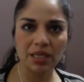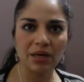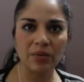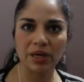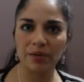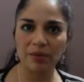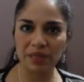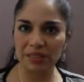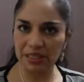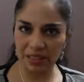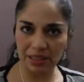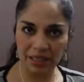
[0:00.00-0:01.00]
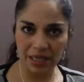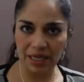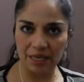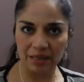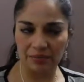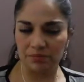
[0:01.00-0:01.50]
y aunque me
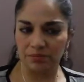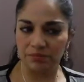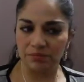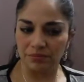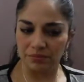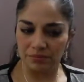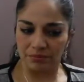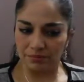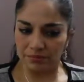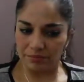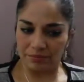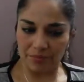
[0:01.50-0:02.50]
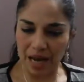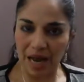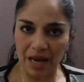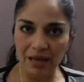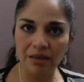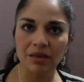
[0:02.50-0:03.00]
sienta
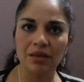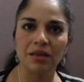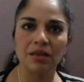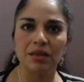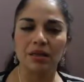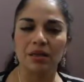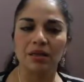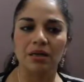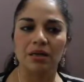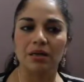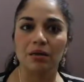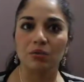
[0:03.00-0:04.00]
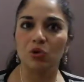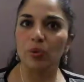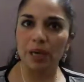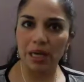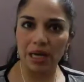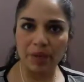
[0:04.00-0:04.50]
mal, eh, no
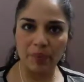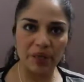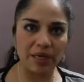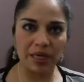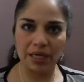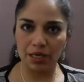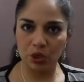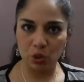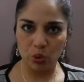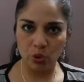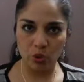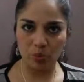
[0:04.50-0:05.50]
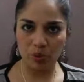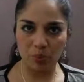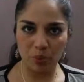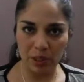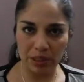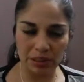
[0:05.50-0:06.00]
vale la pena que yo me
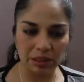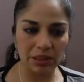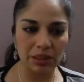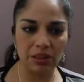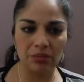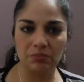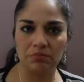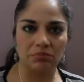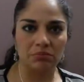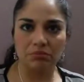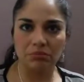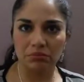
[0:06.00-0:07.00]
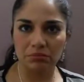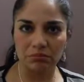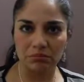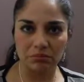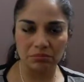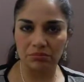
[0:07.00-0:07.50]
ponga así
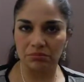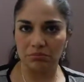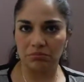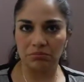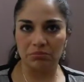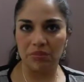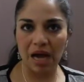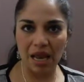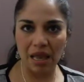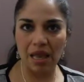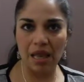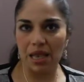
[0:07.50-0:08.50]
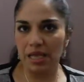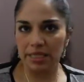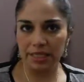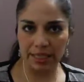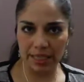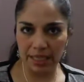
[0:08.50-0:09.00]
mal,
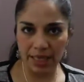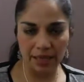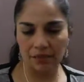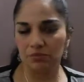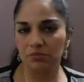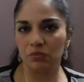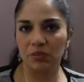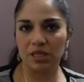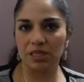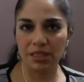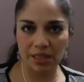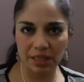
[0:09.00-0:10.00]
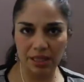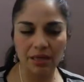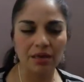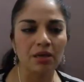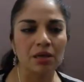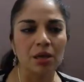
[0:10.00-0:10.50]
histérica, etcétera,